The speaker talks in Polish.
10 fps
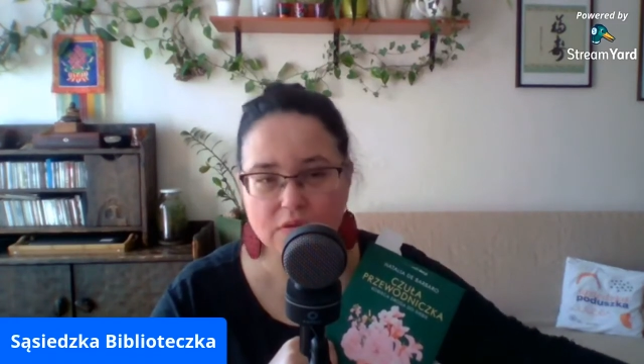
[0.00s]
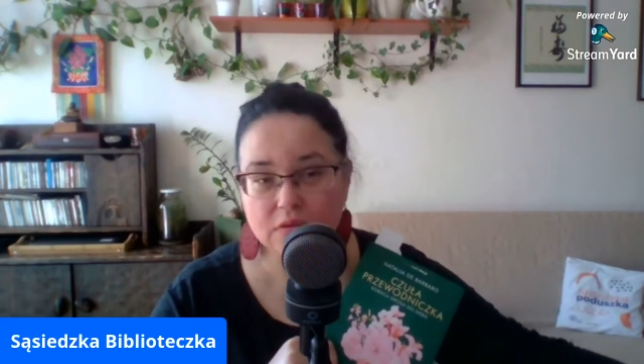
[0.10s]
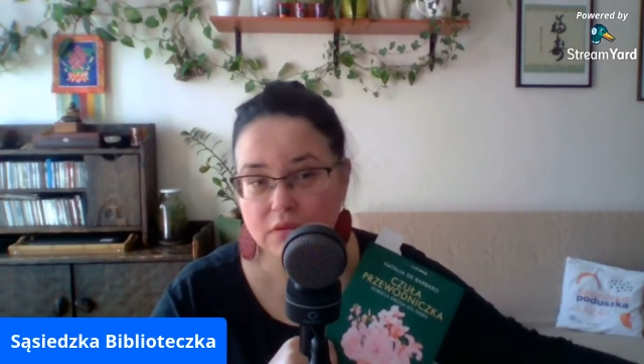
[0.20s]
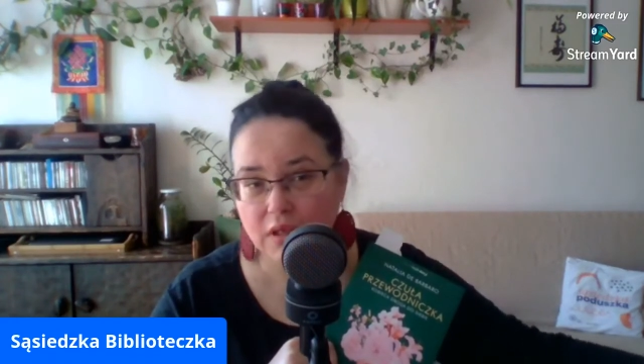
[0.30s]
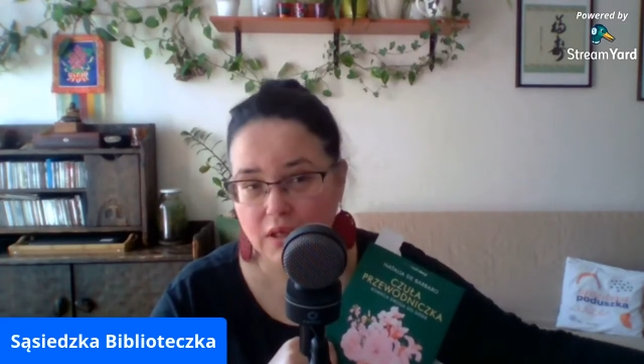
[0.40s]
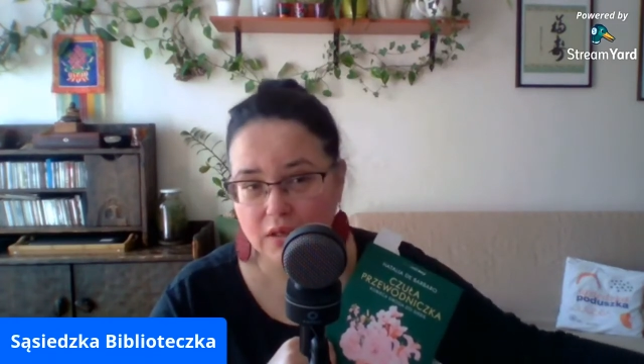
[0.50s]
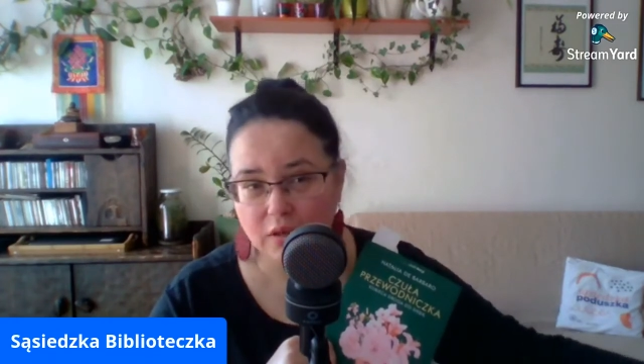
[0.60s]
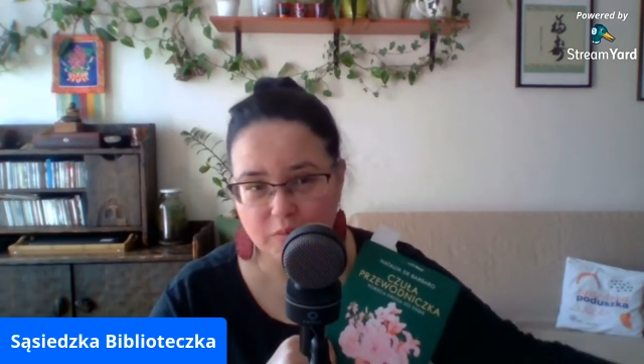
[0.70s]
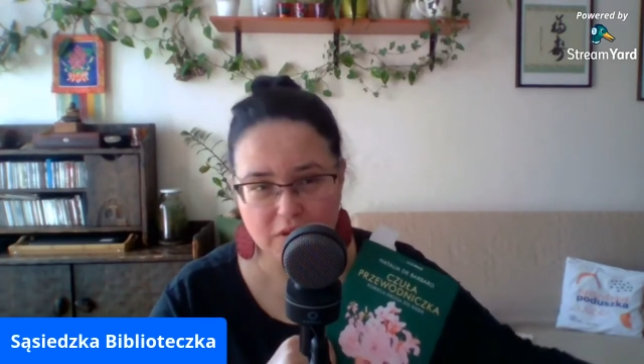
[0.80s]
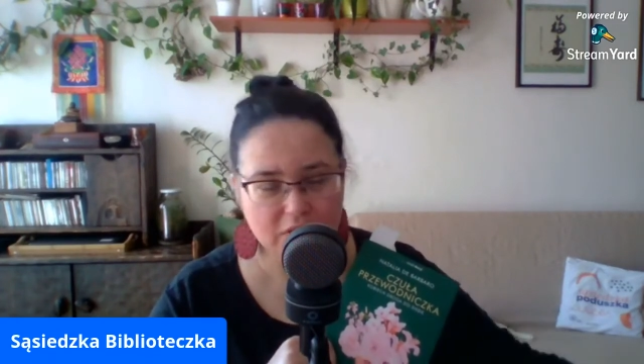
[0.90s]
y,
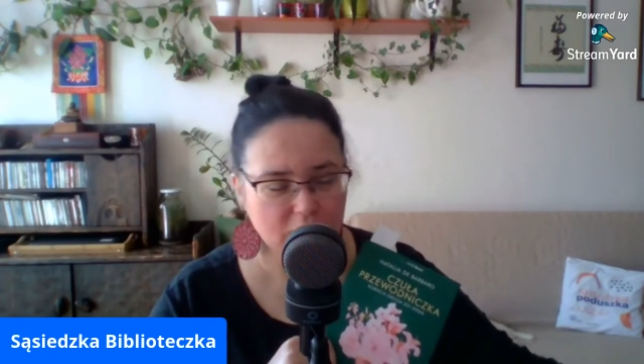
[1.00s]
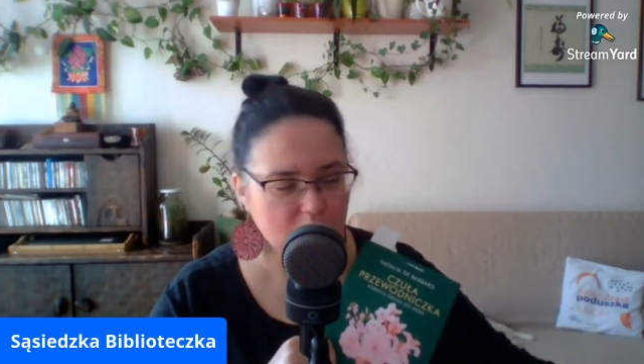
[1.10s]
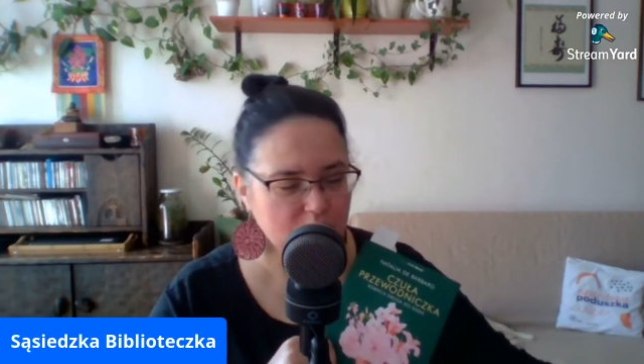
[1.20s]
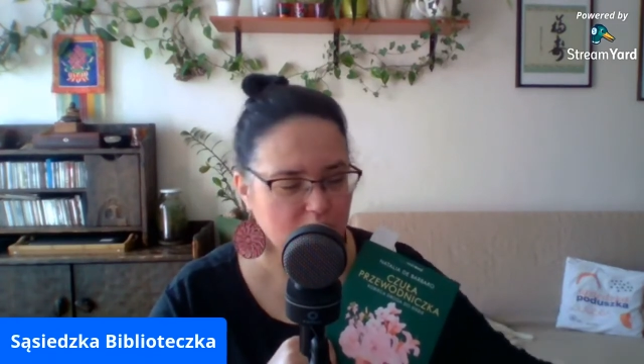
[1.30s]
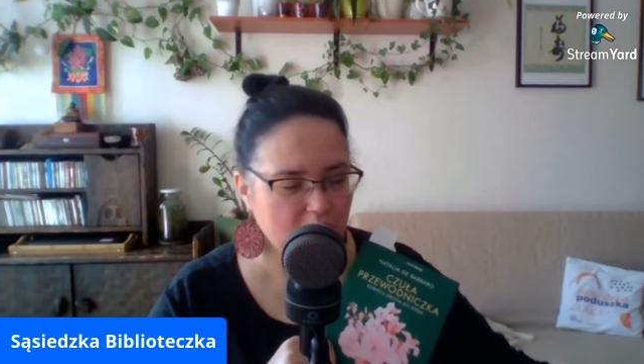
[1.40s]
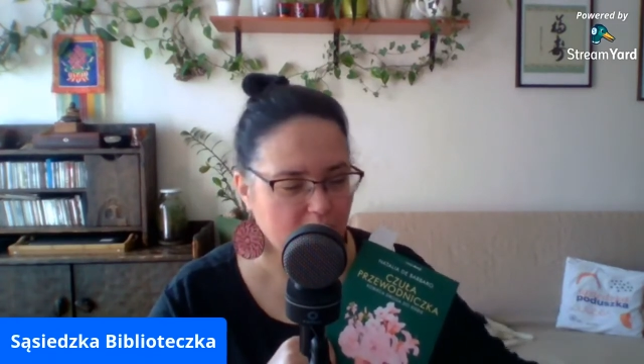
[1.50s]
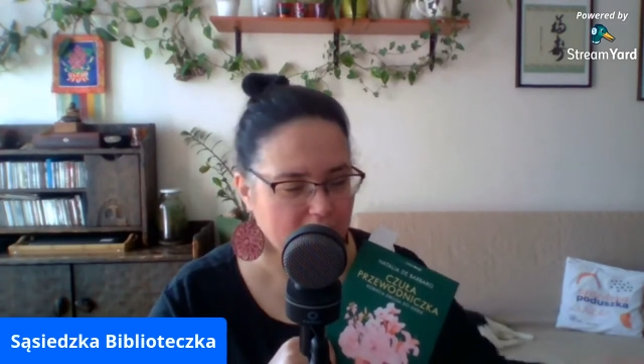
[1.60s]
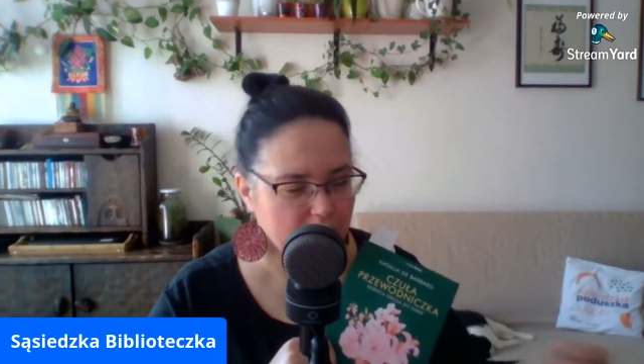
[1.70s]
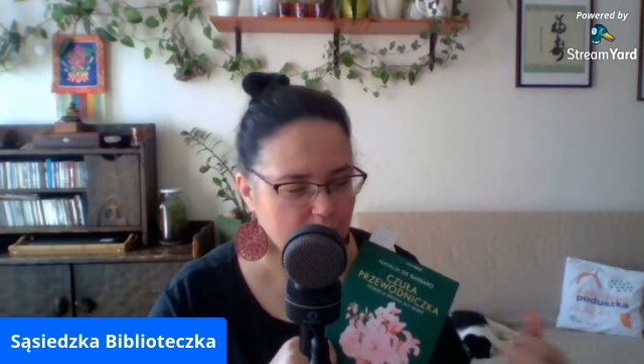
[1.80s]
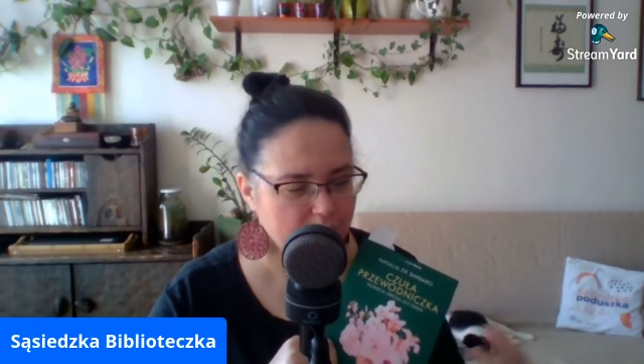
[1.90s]
kobiety głosu nie
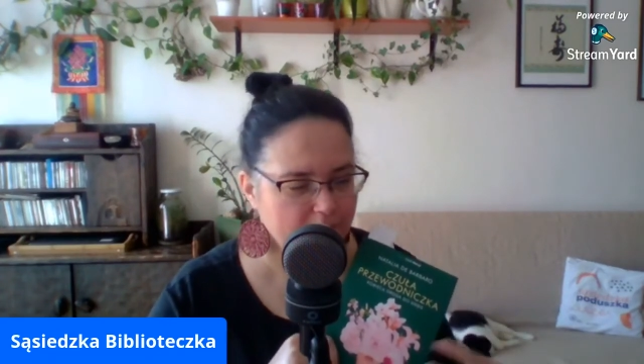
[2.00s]
mają.